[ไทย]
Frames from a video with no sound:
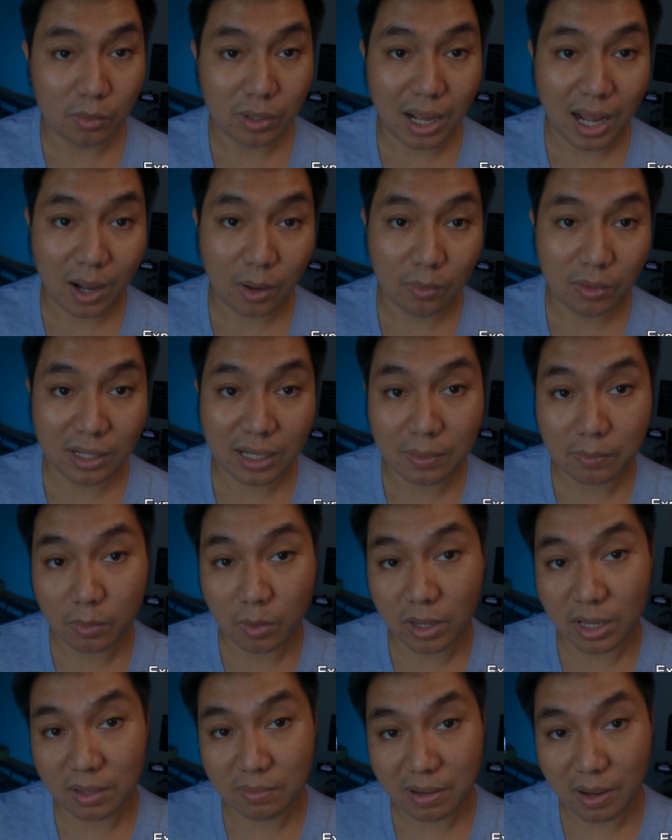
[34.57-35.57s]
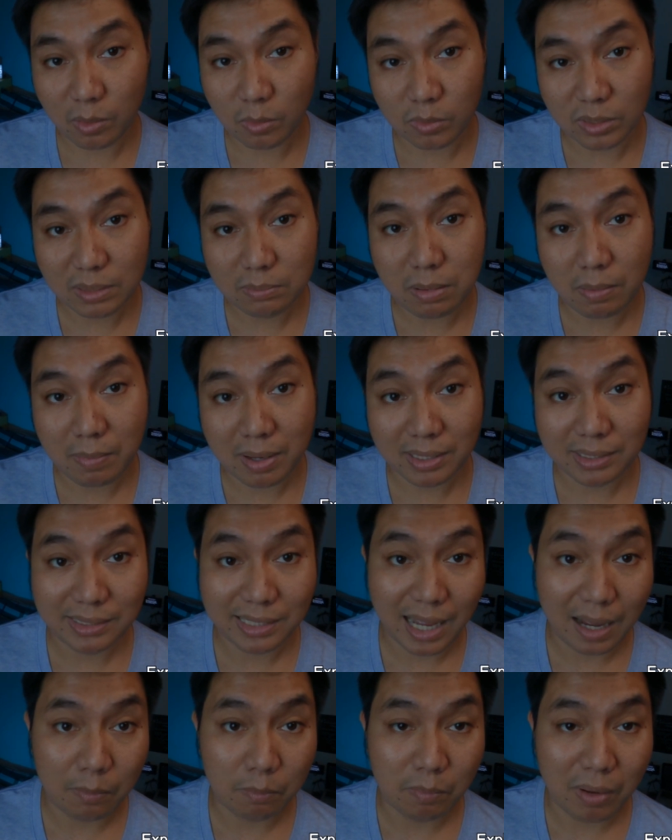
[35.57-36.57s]
ราวๆนะครับ หนึ่งร้อยมิลลิลิตร อยู่ที่ประมาณ
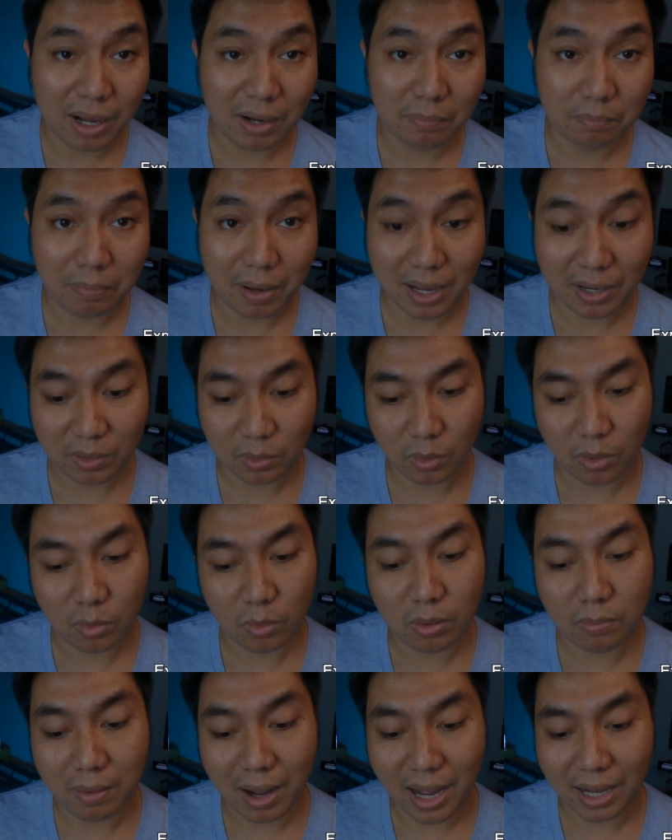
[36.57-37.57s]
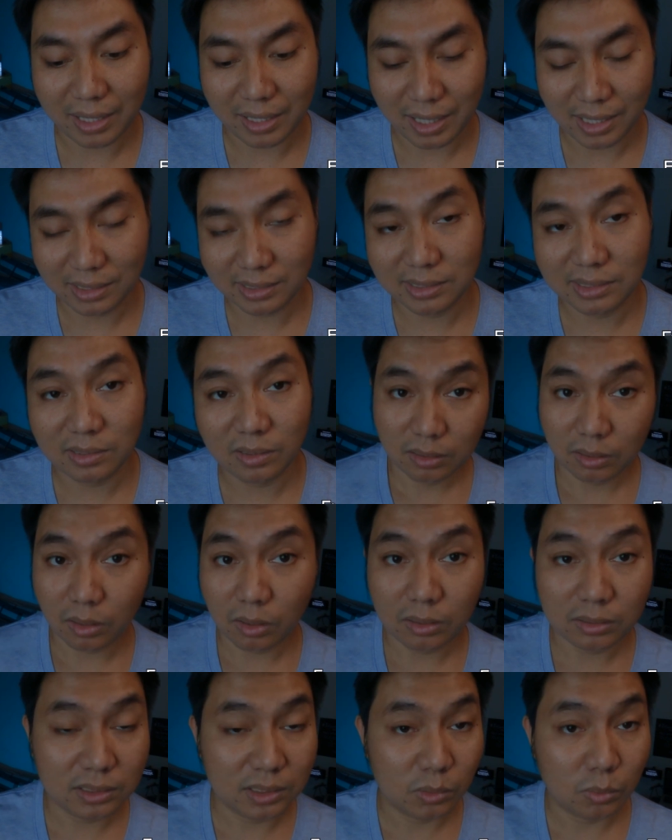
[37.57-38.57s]
สามพันแปดร้อย กว่าบาทนะซึ่ง
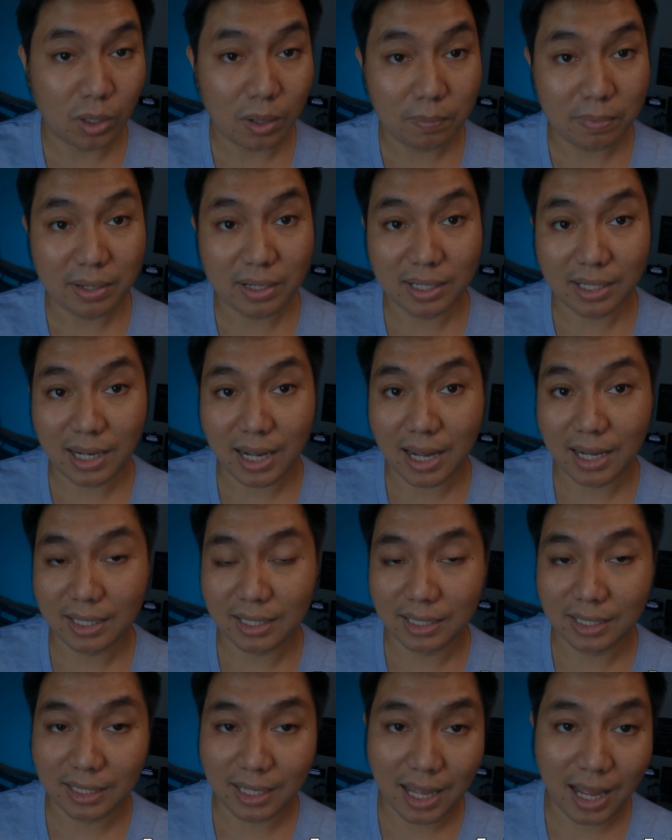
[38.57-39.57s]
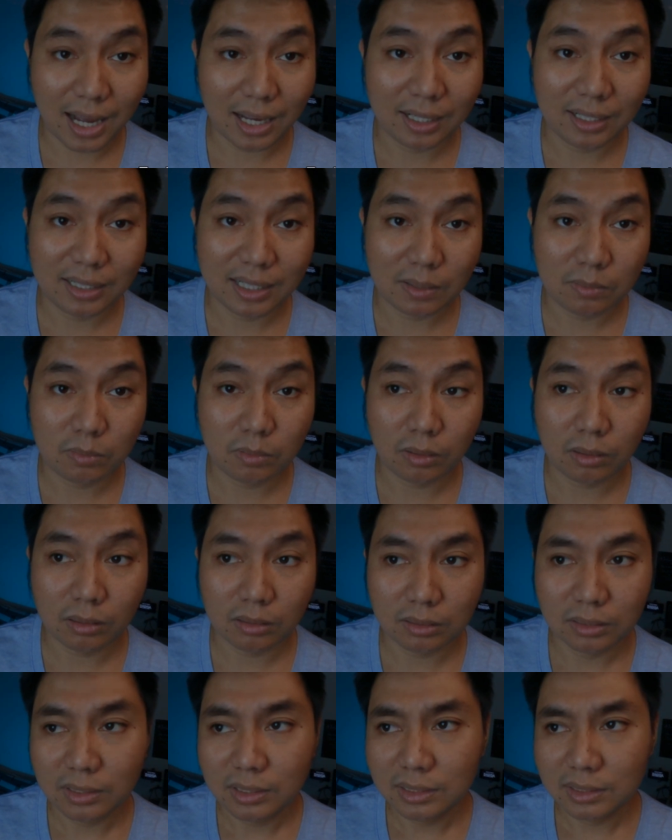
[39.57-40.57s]
ก็ถือว่าเป็นราคากลางๆนะครับก็
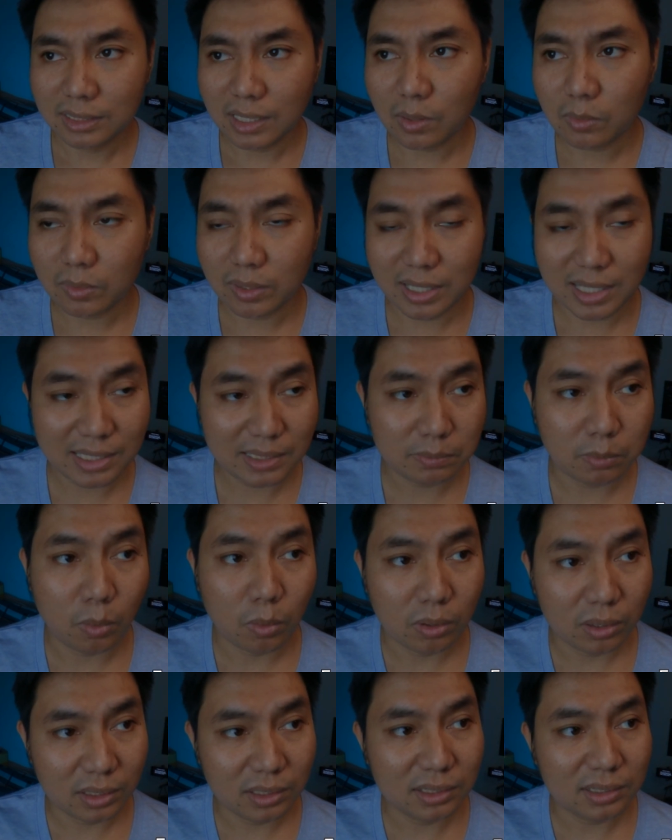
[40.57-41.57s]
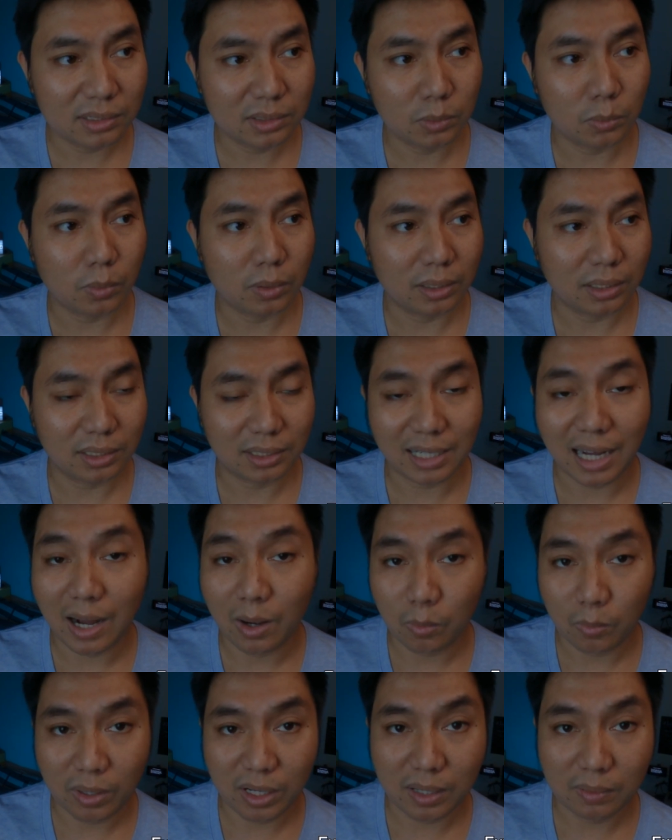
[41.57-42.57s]
เท่ากับ Explorer ตัว
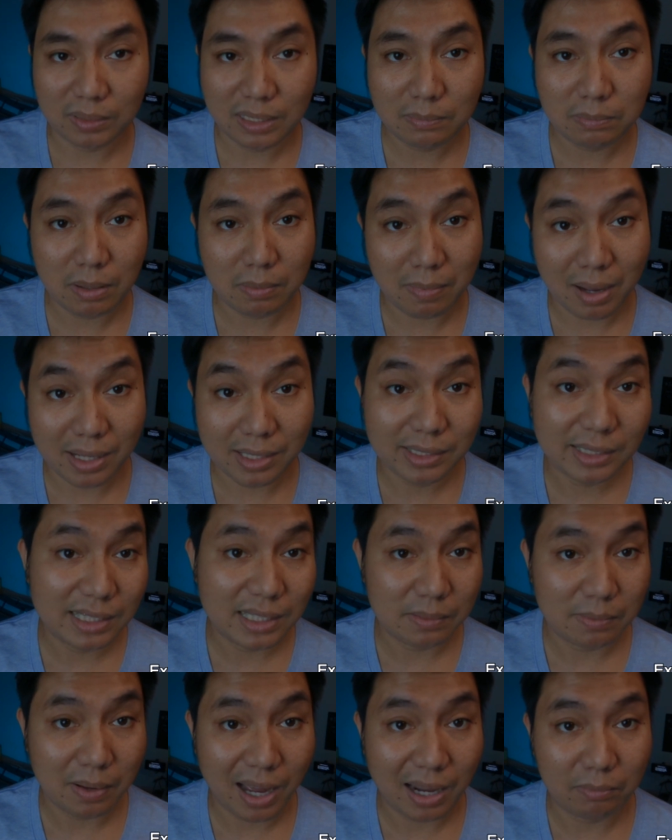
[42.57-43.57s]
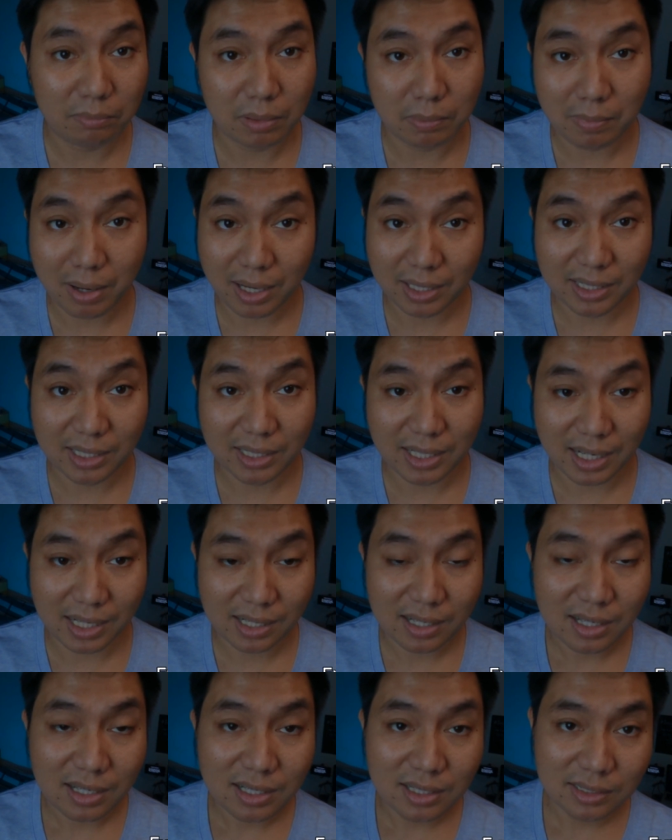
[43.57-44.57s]
เก่าของเขาที่ประมาณ สี่พัน ประมาณนี้นะ
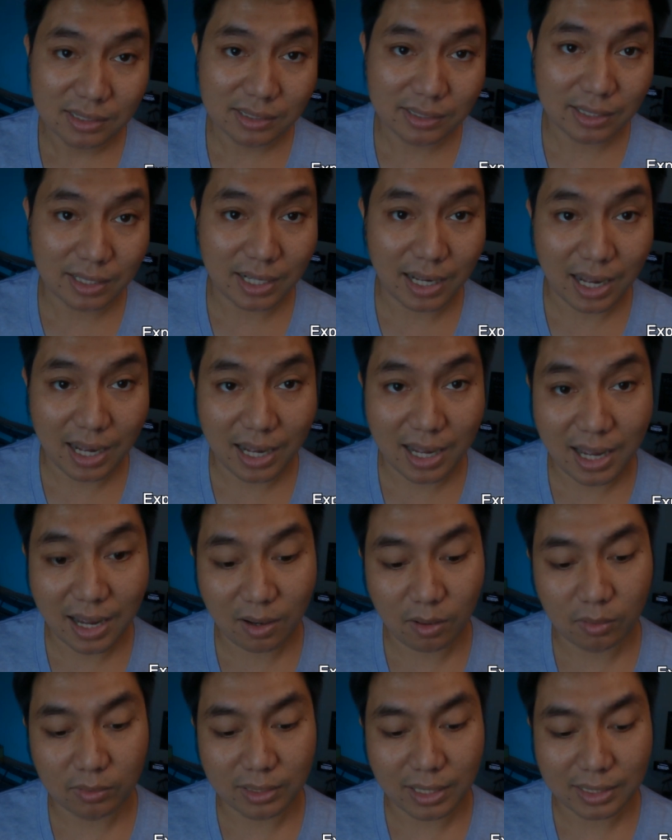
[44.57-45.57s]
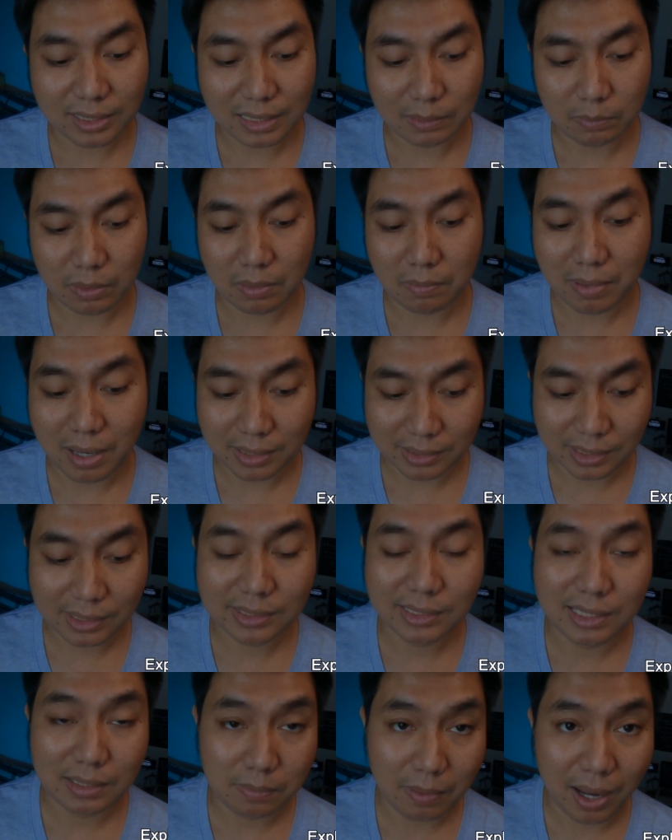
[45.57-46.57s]
ซึ่งราคาห้างก็น่าจะประมาณสัก
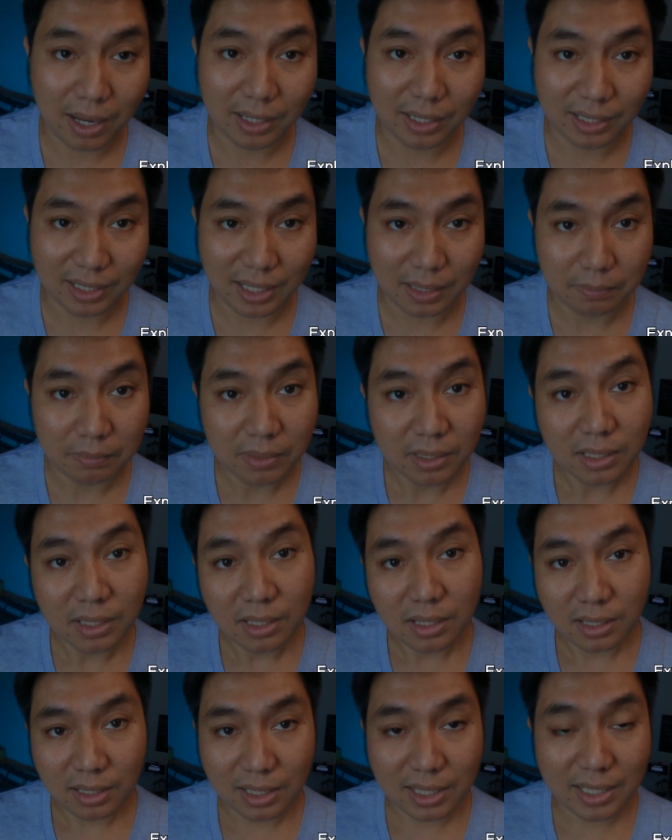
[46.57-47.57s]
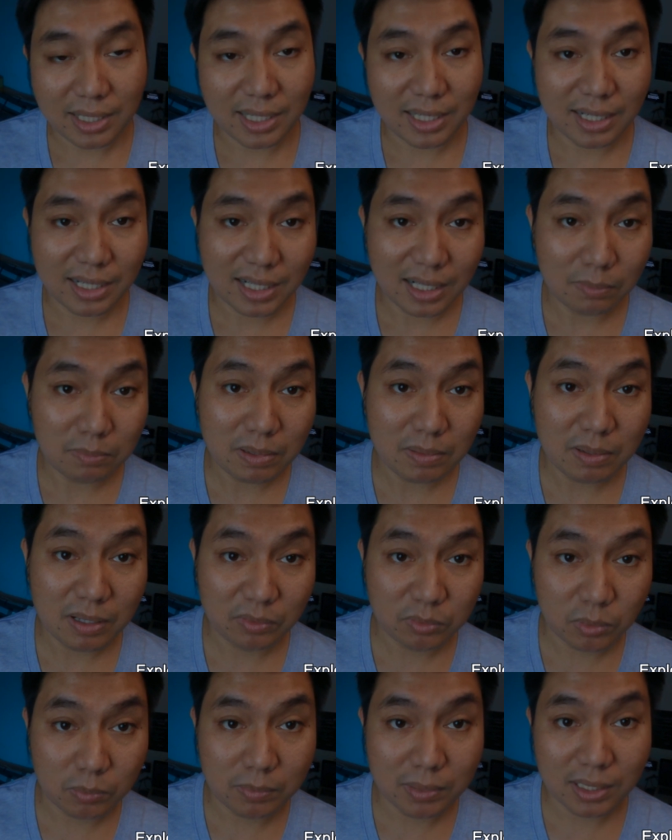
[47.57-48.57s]
สี่พัน นะครับกลิ่นนี้นะครับมีเพอ
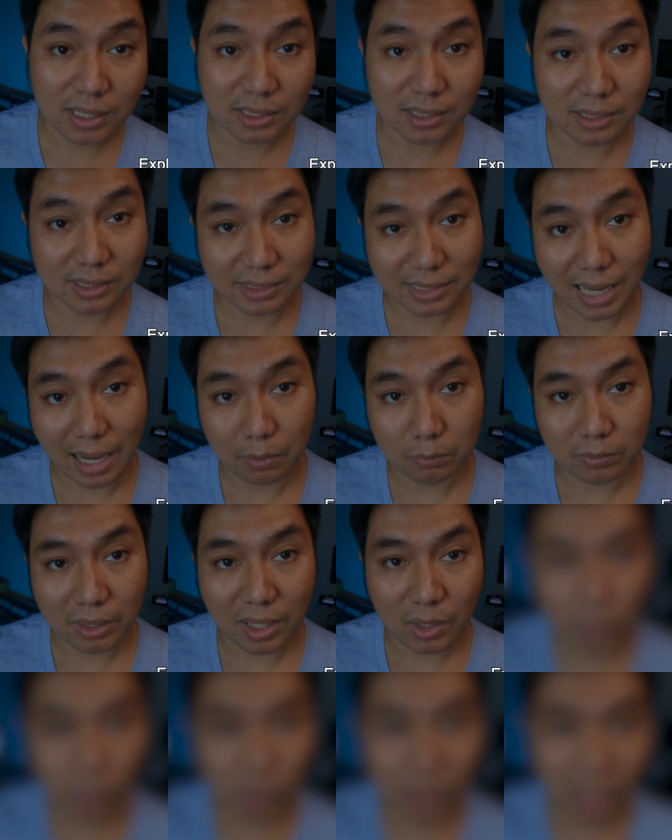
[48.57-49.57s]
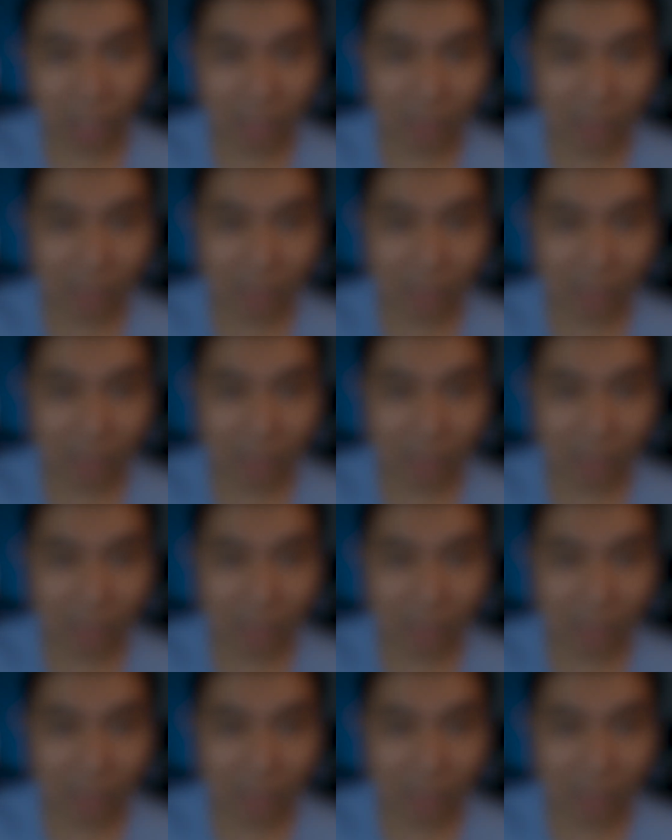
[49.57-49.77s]
ร์ฟูมเมอร์ถึงสามท่านด้วยกั